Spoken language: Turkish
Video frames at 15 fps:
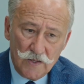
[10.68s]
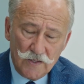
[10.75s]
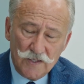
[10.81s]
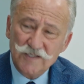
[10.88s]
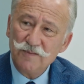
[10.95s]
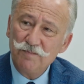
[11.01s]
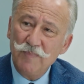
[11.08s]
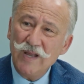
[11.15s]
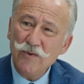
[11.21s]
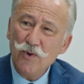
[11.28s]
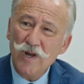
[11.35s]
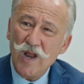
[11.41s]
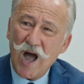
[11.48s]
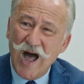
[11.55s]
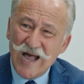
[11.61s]
Kızım ben
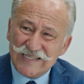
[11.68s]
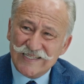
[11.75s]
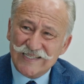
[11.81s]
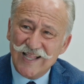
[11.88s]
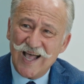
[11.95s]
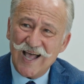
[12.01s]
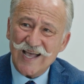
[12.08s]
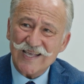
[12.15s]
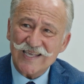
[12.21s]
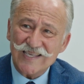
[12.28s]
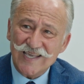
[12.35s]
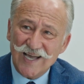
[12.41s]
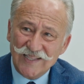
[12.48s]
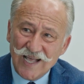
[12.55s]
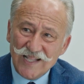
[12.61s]
öyle asla
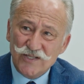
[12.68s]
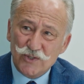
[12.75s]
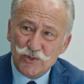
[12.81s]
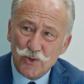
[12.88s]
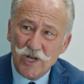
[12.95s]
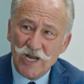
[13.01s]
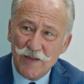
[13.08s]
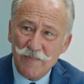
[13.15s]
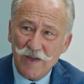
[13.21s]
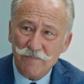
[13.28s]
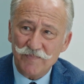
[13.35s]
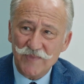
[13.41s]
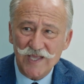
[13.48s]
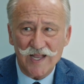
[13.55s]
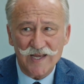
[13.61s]
yalan
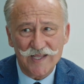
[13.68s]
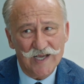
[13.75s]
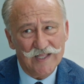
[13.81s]
söylemem diyen